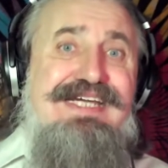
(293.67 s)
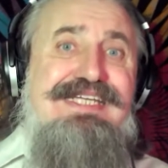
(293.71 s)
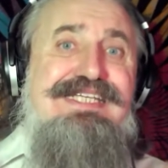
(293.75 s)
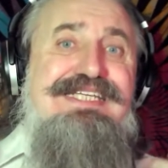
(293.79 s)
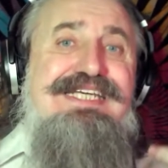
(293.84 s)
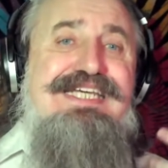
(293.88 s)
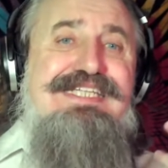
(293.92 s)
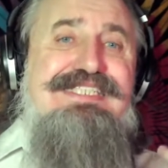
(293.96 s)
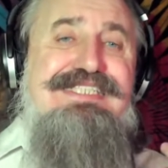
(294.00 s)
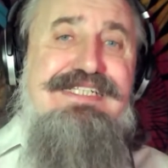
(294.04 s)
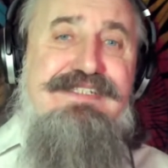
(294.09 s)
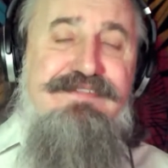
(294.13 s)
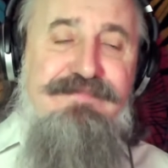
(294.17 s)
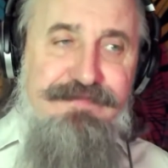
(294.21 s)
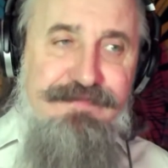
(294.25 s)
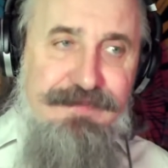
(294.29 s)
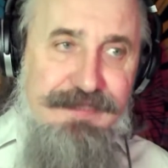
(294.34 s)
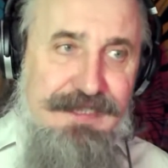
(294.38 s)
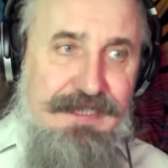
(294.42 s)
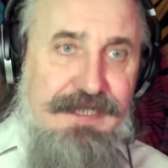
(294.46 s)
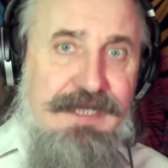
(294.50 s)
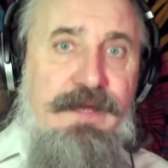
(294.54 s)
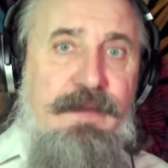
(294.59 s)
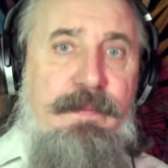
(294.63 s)
Если
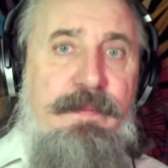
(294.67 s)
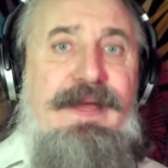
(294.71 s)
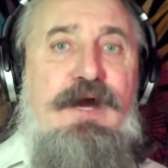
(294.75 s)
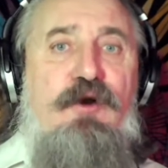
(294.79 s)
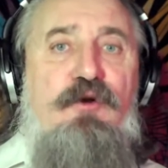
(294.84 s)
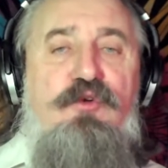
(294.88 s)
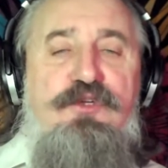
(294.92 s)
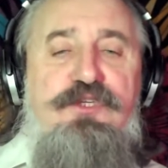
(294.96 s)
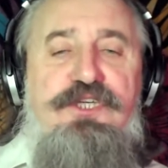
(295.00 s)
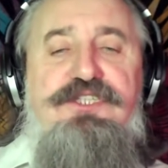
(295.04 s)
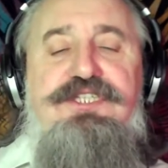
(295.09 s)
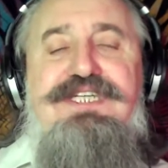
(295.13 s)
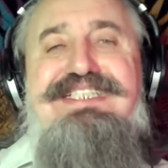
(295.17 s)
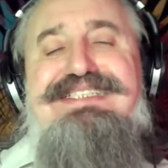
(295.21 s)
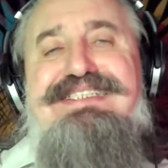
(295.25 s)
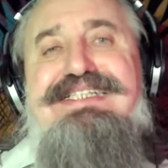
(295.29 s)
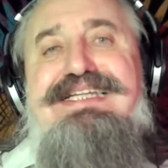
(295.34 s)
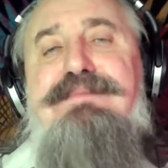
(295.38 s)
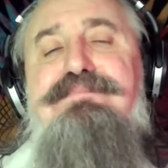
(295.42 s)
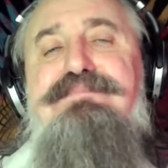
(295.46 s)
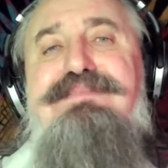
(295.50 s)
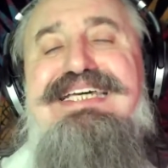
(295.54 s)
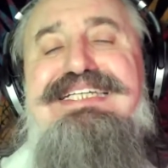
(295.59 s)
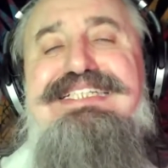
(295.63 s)
вы находитесь
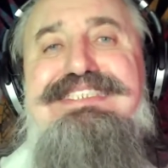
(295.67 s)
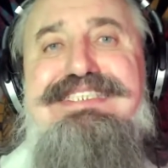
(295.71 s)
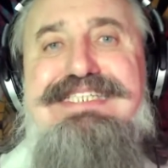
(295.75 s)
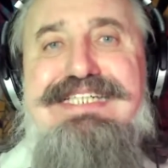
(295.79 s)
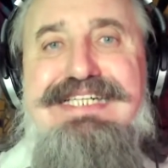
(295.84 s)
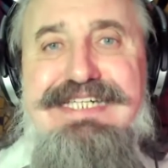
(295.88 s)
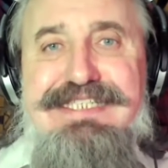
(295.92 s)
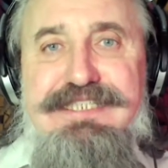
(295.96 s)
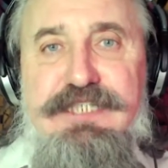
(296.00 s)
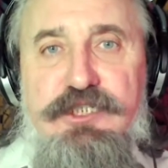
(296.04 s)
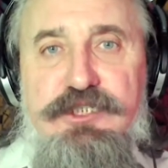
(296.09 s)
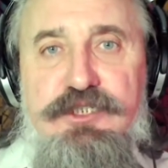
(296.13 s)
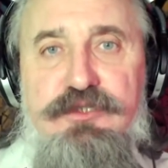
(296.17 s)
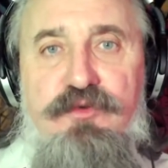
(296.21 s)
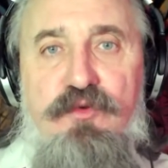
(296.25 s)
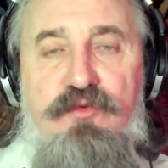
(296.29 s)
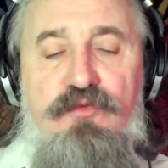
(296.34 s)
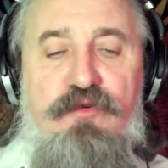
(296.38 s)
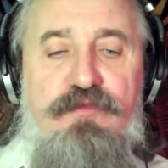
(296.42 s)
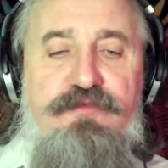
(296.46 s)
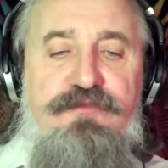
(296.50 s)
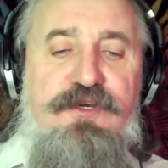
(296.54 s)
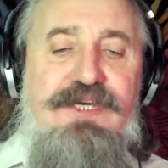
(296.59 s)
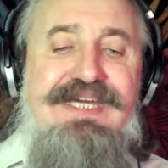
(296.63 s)
на месте
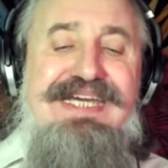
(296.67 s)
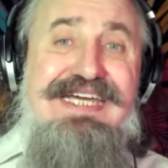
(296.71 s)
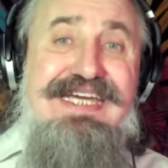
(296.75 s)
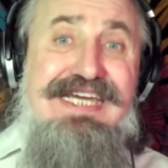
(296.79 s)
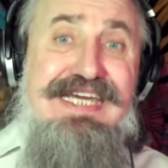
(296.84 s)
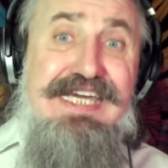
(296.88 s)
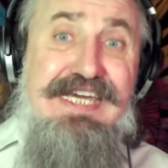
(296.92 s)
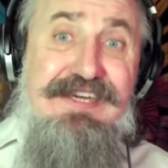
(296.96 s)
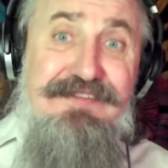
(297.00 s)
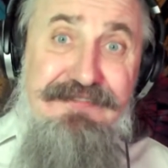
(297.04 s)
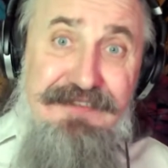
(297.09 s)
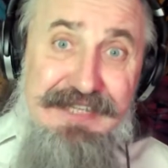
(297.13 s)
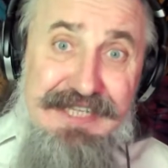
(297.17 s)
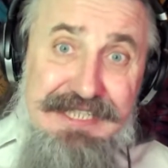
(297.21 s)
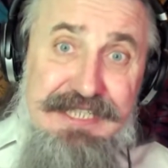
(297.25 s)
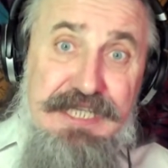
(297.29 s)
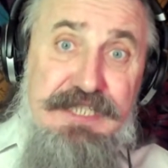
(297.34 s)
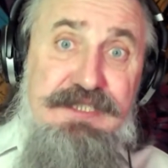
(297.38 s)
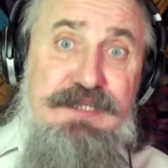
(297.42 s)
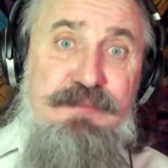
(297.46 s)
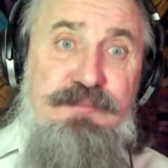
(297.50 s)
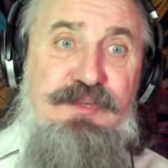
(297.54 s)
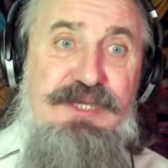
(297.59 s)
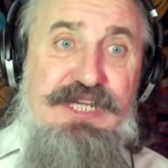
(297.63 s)
катастрофы и
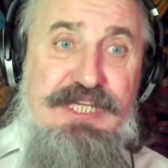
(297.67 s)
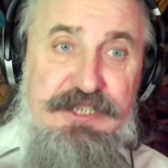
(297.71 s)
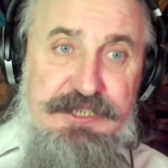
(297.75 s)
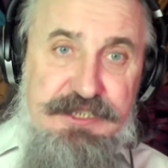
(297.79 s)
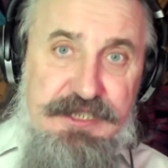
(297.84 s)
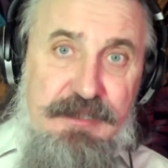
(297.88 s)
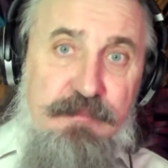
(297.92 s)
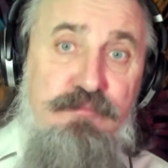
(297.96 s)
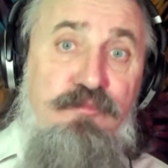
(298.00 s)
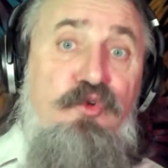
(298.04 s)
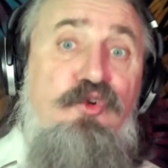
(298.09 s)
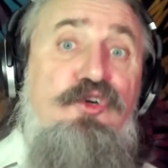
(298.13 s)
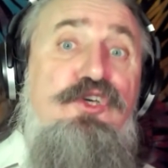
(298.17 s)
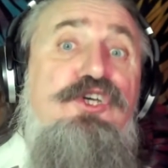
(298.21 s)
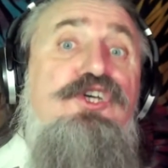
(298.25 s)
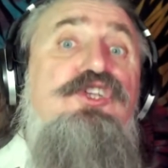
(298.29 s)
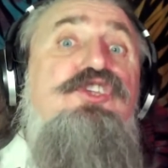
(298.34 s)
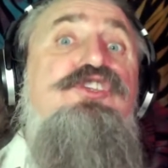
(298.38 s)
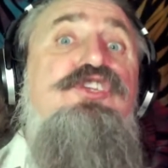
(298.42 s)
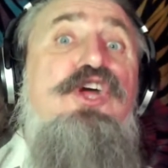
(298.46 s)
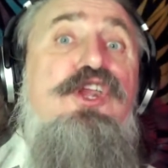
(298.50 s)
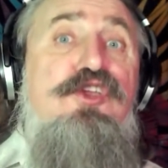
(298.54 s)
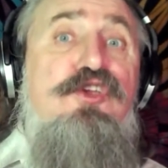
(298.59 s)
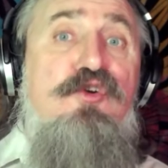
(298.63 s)
видите перед собой
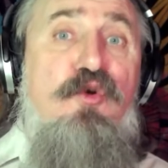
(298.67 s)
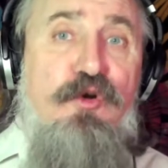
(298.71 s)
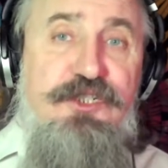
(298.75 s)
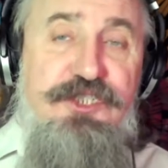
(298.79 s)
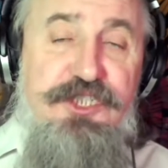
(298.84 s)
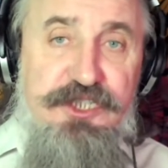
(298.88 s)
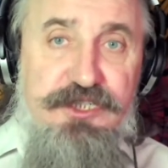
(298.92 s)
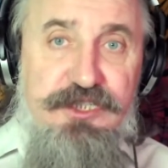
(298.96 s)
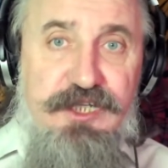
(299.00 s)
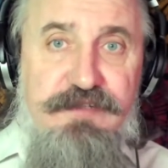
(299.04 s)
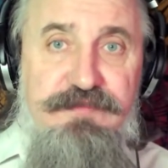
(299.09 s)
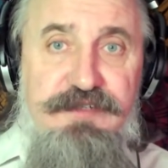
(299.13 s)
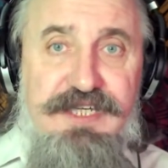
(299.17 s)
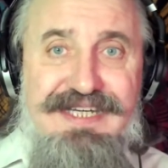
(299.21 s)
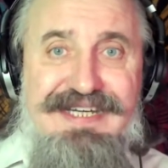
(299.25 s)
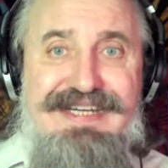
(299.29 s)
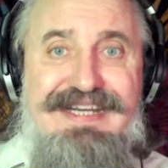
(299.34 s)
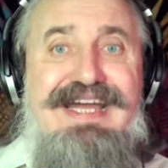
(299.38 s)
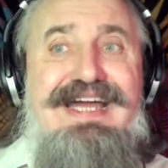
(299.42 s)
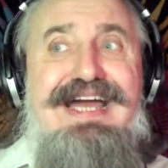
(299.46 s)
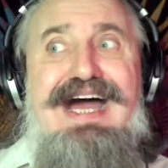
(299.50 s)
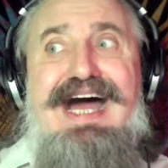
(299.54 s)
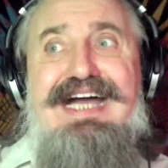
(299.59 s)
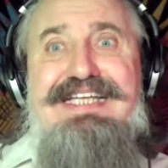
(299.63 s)
трех
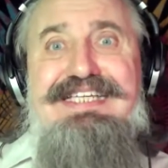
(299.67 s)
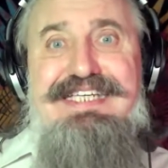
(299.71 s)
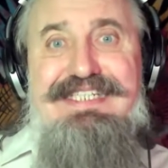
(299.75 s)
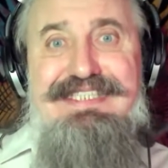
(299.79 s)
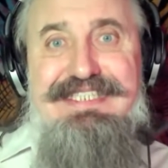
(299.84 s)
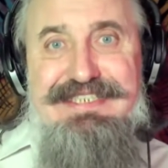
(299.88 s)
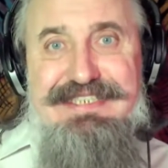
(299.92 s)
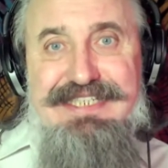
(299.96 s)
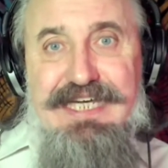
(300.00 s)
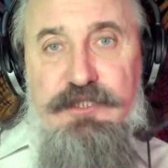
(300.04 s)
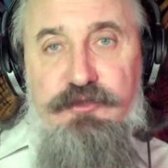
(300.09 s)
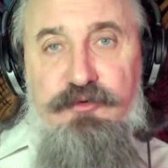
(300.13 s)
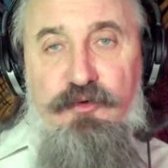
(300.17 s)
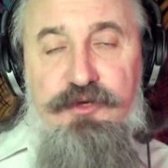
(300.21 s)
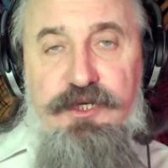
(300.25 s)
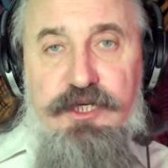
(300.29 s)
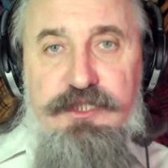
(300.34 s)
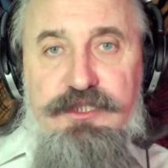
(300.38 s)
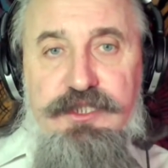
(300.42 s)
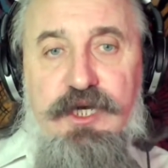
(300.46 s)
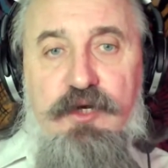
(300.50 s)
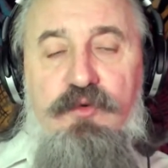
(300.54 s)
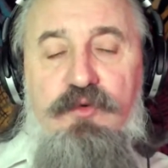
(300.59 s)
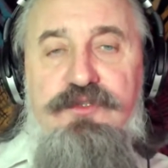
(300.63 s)
человек, один из
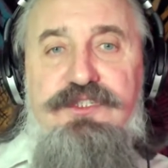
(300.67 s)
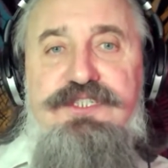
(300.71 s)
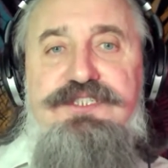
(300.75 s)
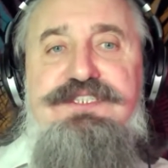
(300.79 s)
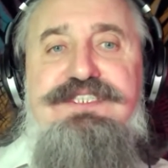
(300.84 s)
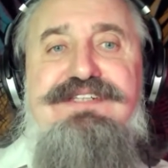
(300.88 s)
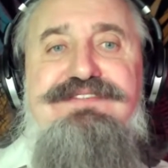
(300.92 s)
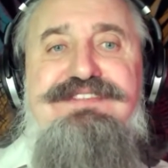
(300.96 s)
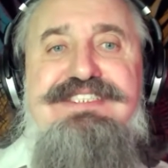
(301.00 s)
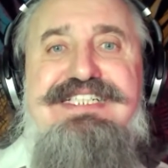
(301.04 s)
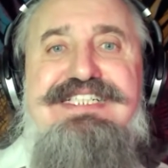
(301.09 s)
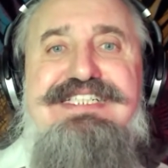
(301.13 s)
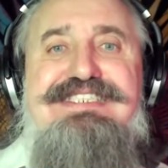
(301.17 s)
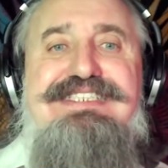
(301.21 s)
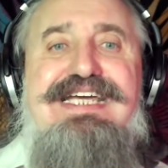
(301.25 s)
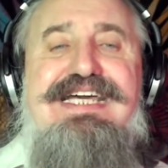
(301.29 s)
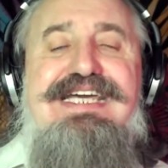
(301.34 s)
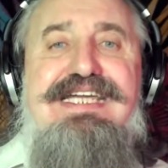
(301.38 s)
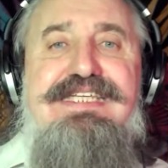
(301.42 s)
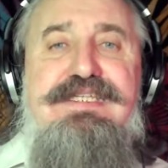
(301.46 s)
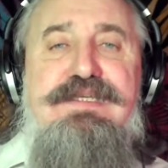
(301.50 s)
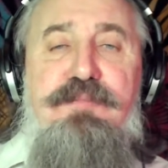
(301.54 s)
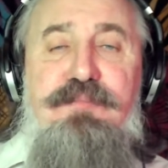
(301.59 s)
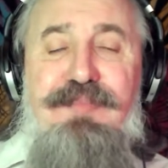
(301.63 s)
которых находится в
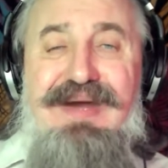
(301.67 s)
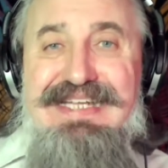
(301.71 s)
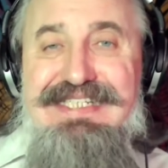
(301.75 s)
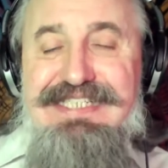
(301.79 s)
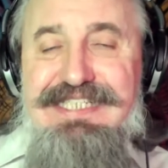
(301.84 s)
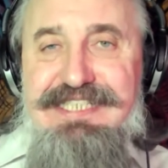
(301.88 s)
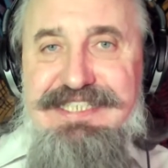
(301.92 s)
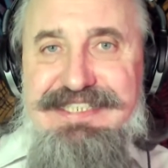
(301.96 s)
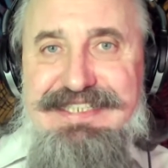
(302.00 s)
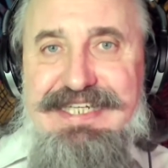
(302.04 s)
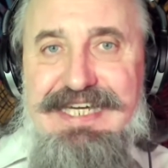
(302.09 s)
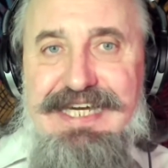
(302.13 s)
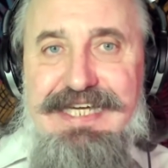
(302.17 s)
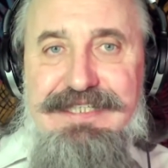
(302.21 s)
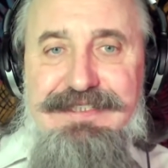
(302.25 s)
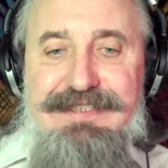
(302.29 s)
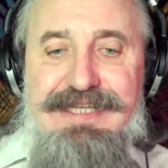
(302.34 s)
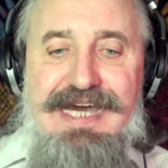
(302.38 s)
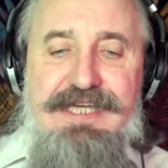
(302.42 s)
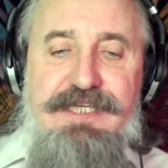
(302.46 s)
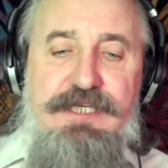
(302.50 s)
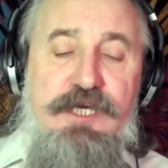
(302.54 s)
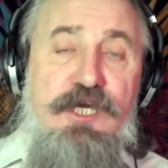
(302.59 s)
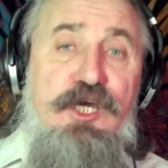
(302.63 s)
состоянии панической
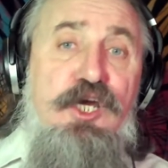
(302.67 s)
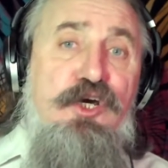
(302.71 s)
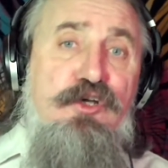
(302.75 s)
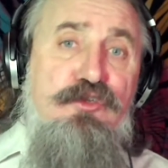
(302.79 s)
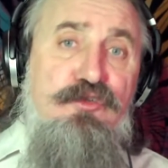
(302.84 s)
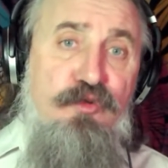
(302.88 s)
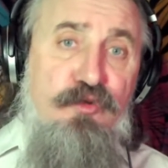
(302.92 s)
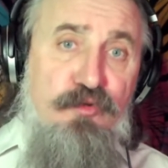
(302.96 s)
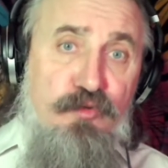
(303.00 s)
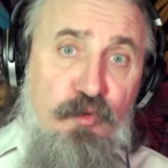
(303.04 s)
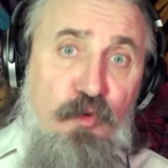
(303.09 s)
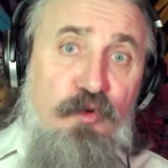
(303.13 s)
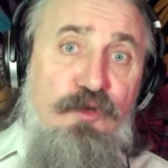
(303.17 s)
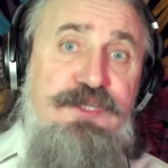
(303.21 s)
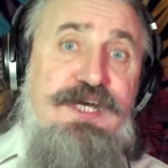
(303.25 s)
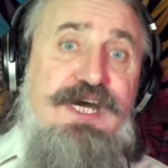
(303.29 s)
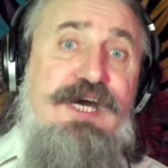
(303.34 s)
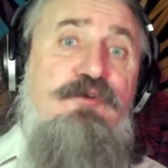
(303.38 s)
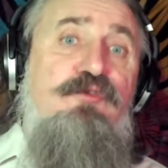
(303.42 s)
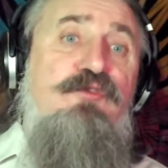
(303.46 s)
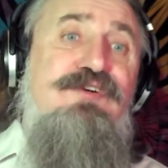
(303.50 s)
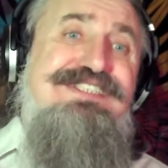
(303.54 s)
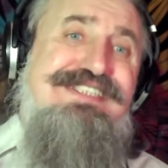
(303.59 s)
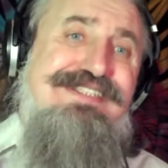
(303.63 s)
атаки, другой
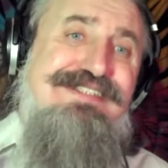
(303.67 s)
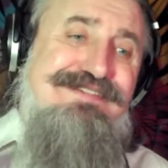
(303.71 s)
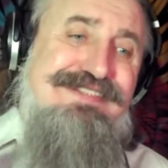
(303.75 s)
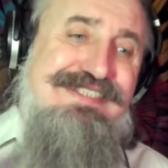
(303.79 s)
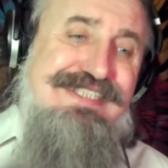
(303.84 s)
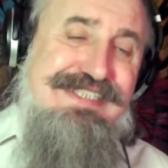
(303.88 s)
находится в